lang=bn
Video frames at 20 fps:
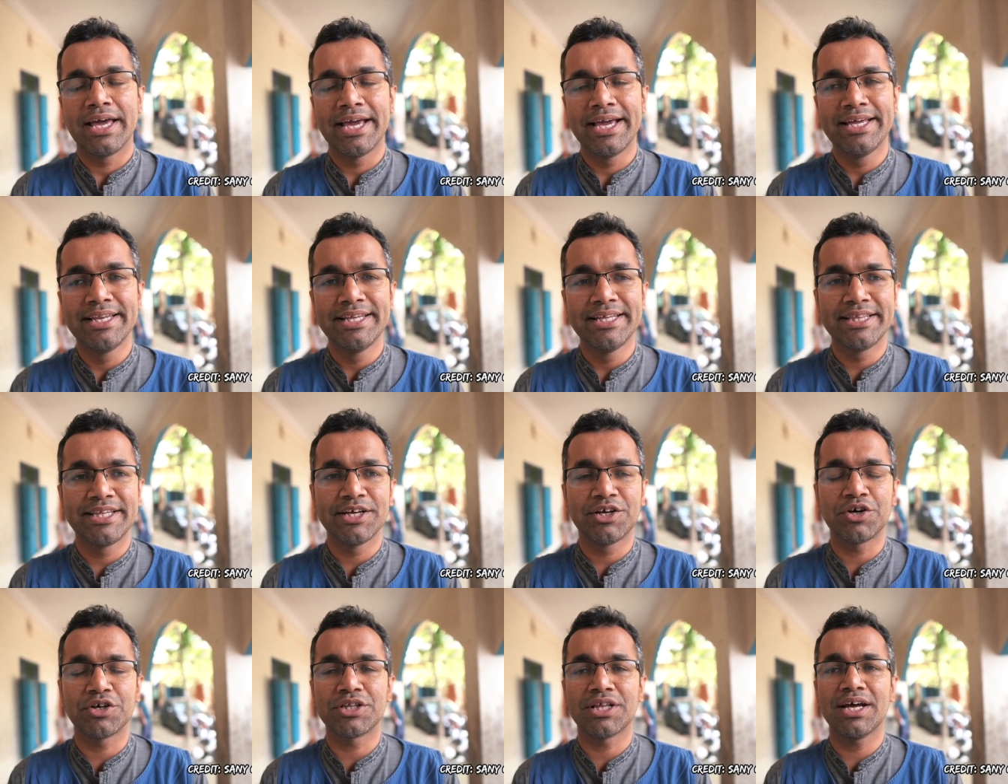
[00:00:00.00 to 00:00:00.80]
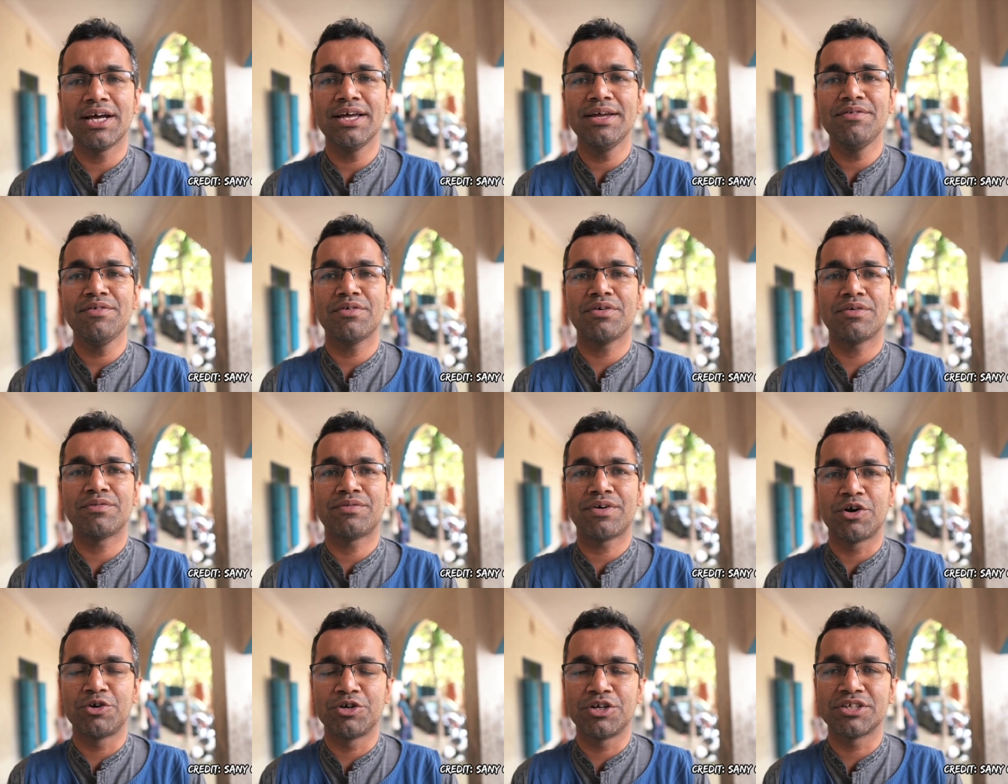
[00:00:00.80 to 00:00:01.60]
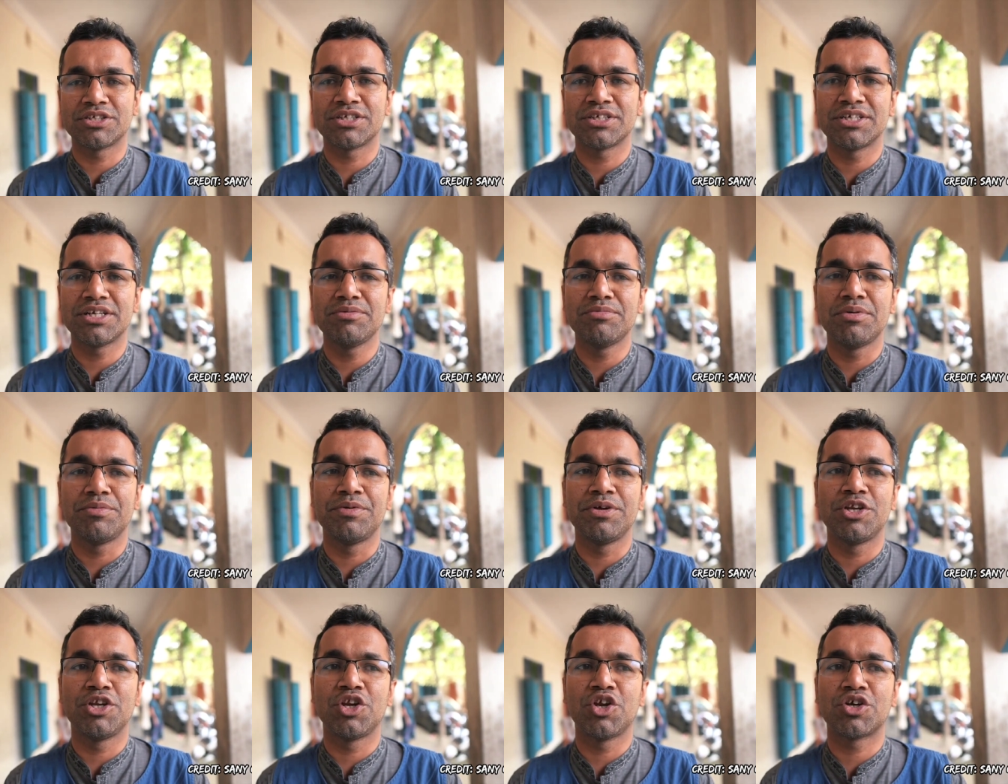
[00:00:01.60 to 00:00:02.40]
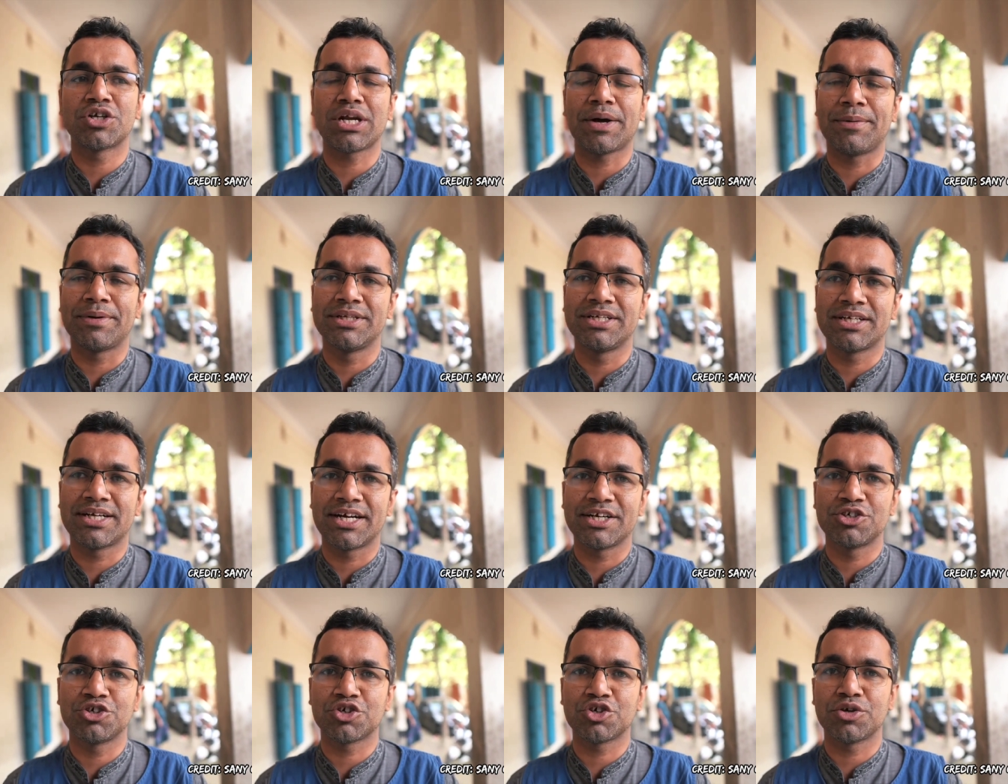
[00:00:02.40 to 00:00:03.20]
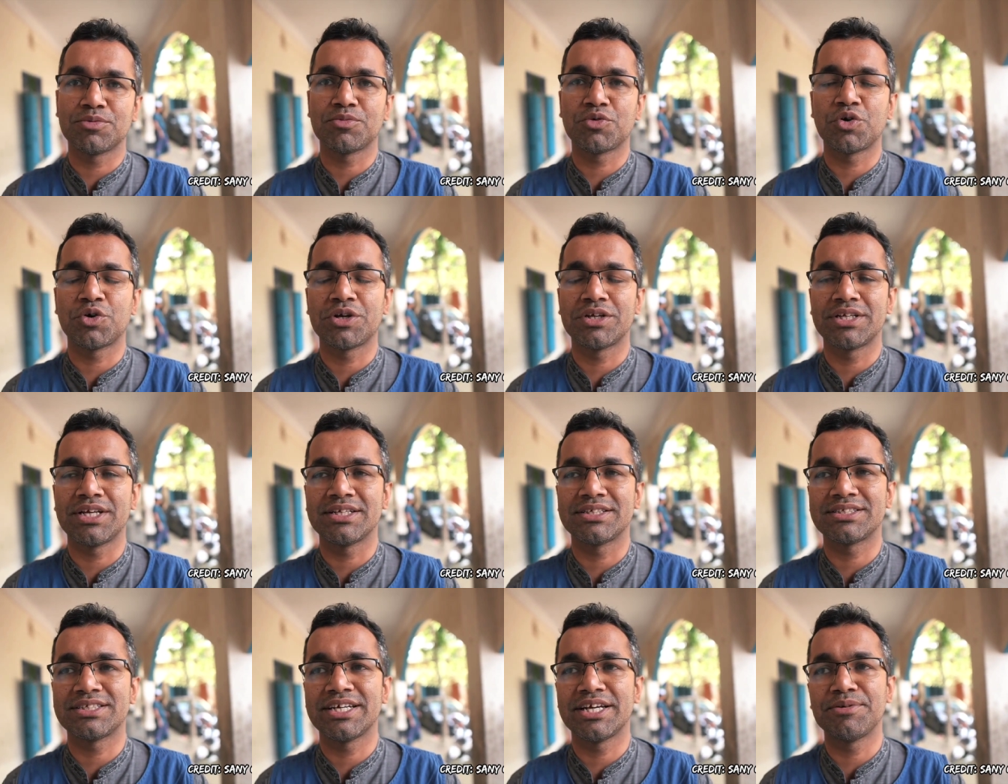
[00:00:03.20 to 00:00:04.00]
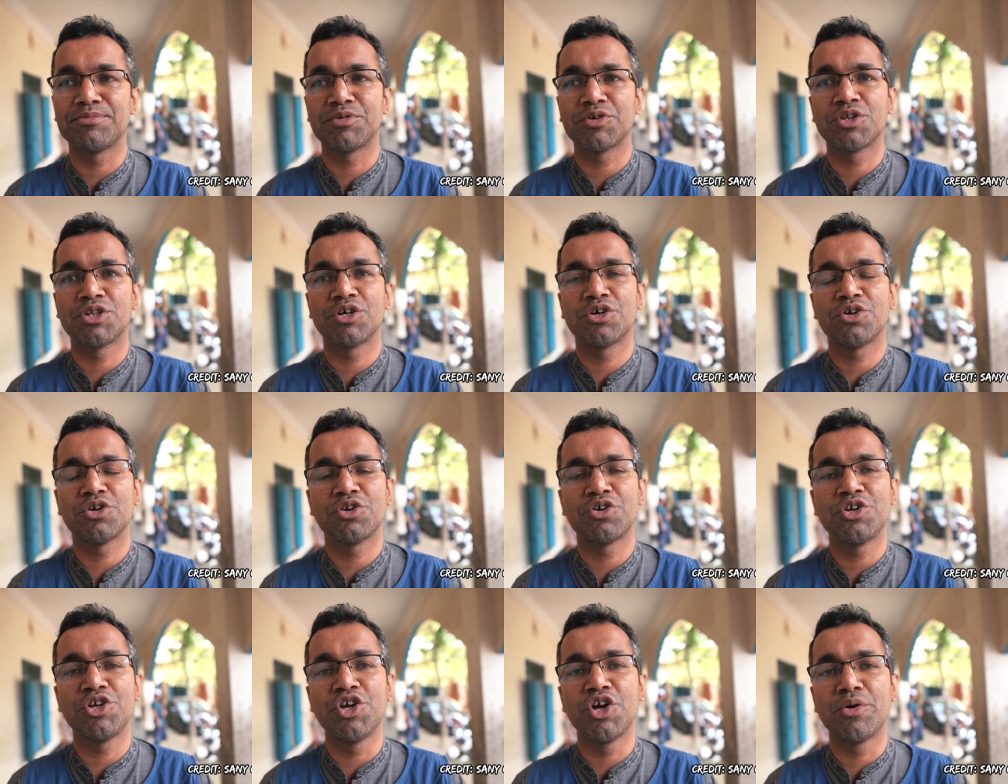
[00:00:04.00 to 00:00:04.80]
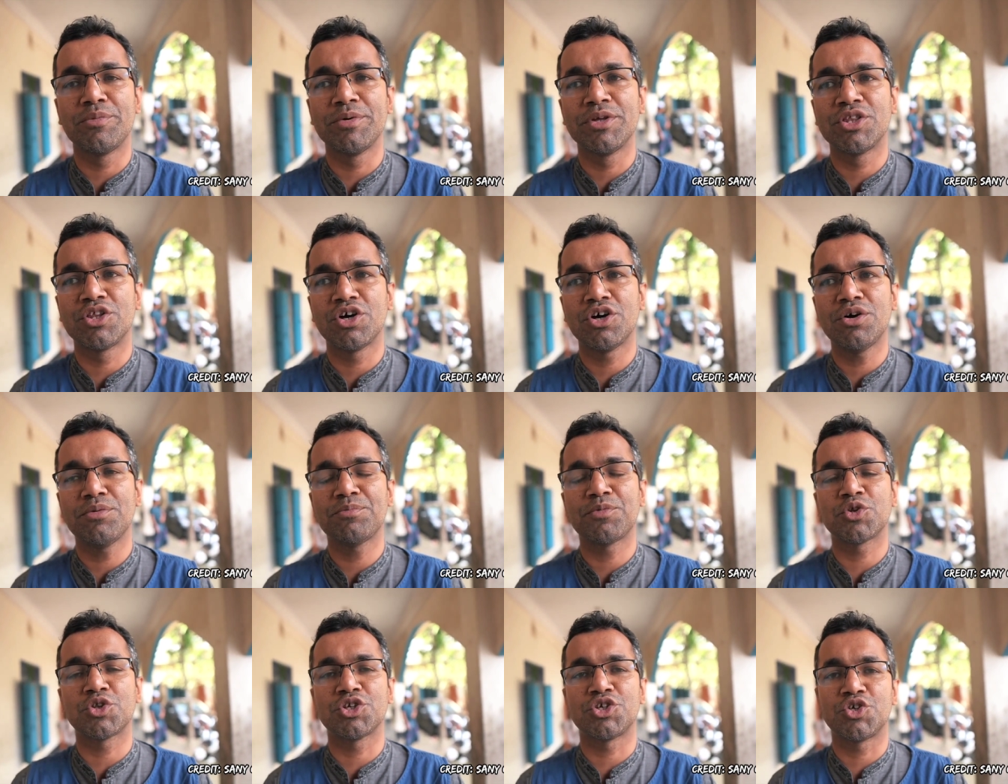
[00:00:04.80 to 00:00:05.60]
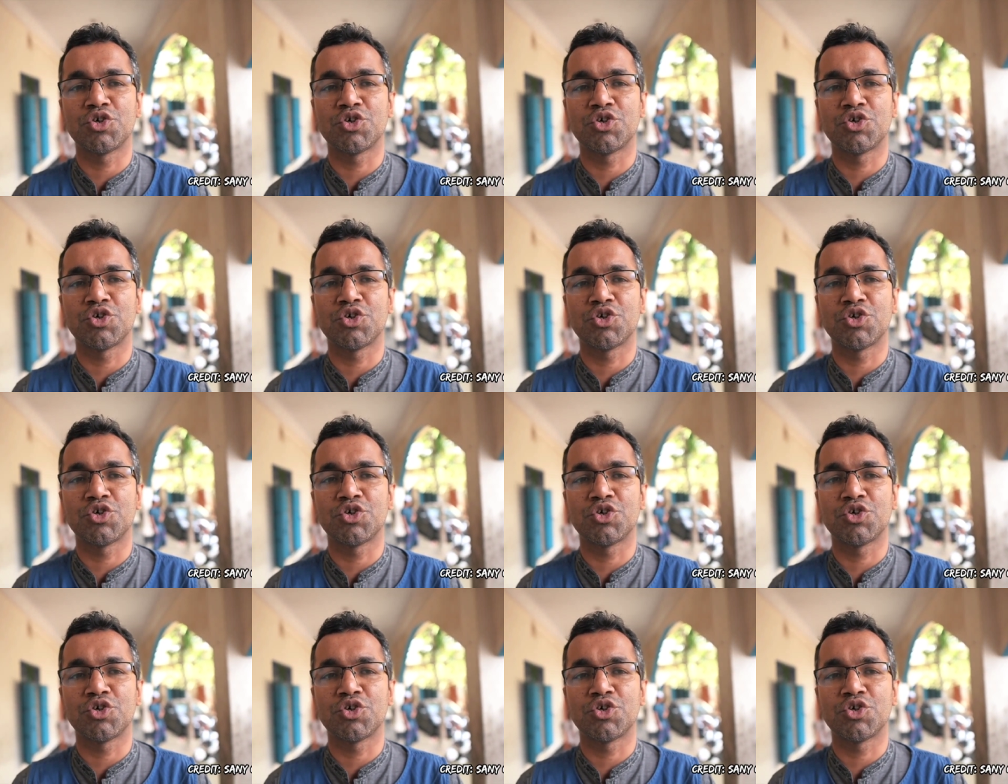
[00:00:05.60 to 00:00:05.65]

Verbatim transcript: এই নীতিকথায় ফাউন্ডেশনটি বিভিন্ন সামাজিক কার্যক্রম করে যাচ্ছে এর মধ্যে হলো নিয়মিত প্রতি